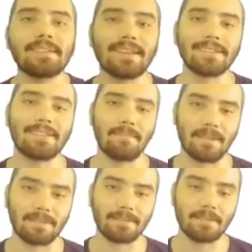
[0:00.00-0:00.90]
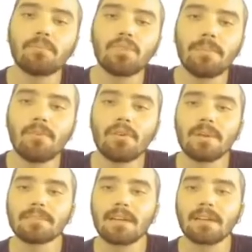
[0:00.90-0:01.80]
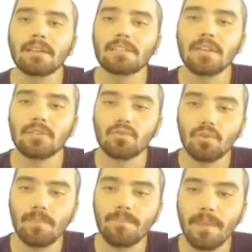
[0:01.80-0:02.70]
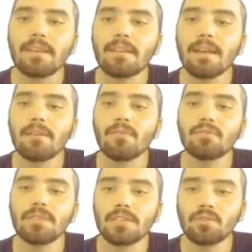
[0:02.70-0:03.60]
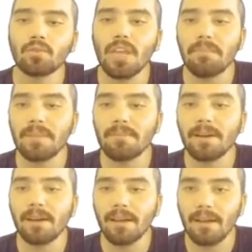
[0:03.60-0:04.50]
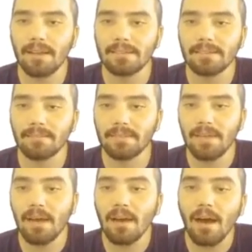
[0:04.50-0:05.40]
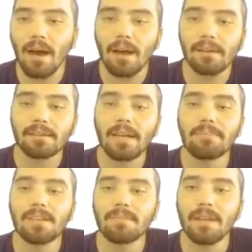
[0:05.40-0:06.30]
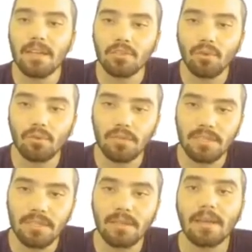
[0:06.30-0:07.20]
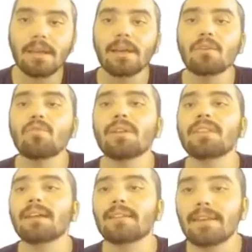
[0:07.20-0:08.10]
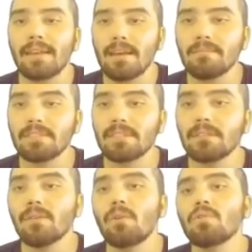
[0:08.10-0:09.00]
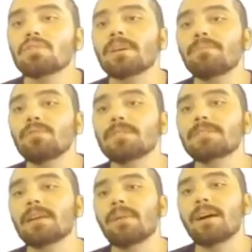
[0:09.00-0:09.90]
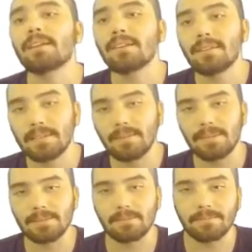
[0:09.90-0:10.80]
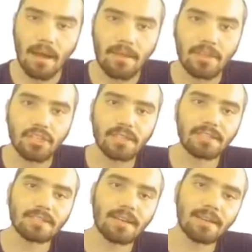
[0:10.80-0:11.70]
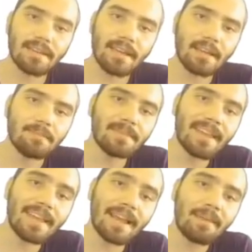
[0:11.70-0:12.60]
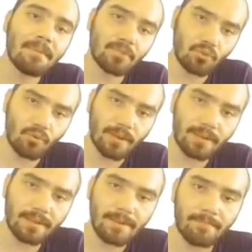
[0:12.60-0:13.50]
değiştirmez. Buna bir örneğimiz arkadaşlar şu. İki tane özdeş kütleyi bir makaraya astığımızda ağırlıklar birbirine eşit olduğu için kuvvetler dengelenmiştir. O yüzden bu sistem hareket etmez. Anlaşıldıysa gelelim dengelenmemiş kuvvetlere.